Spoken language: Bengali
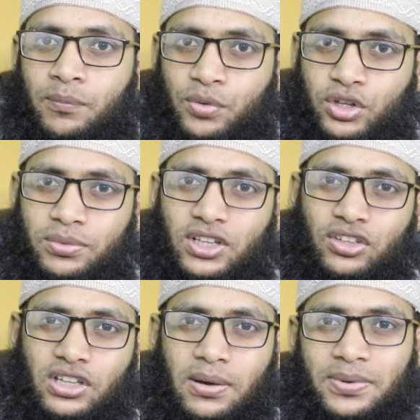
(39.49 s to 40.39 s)
প্রথমত
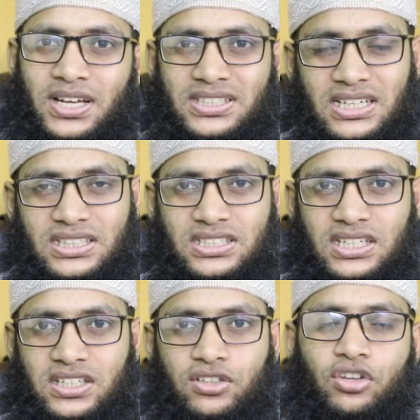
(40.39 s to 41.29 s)
যদি আমরা জানতে
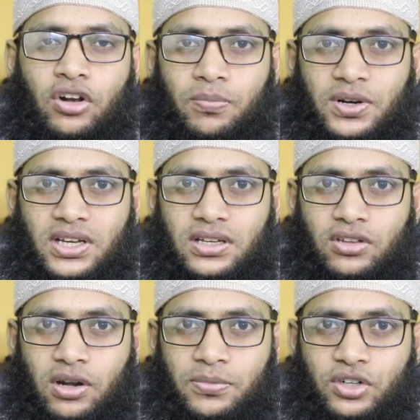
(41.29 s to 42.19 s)
চাই হিন্দু সম্পর্কে
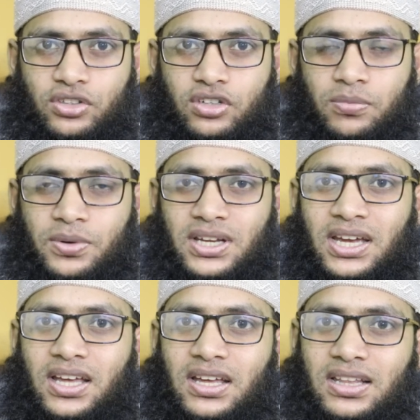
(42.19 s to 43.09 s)
ধর্মগ্রন্থ
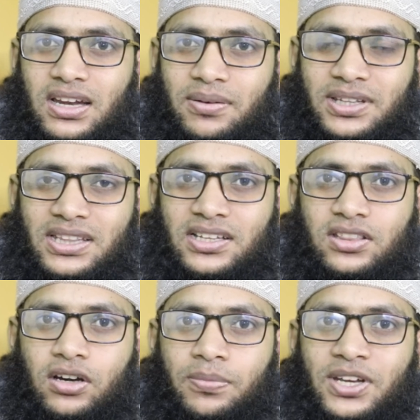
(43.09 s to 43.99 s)
সম্পর্কে তাহলে আমাদের
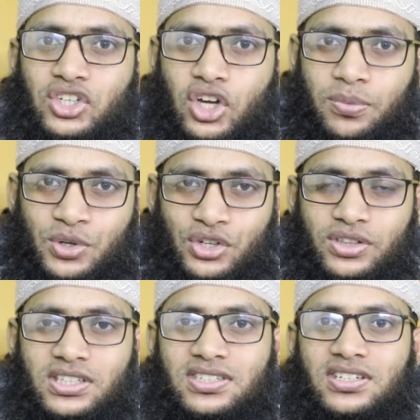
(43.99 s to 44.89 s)
দেখতে হবে
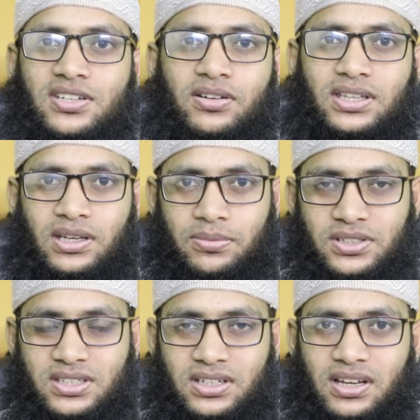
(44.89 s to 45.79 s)
সর্বশক্তির সৃষ্টিকর্তা কি
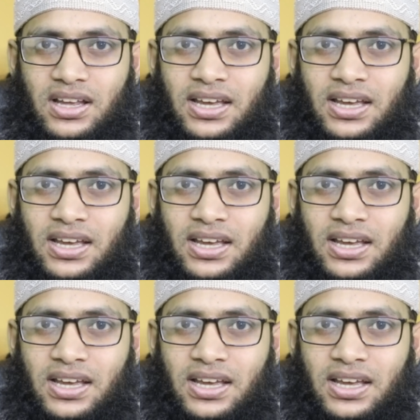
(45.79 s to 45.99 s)
বলছেন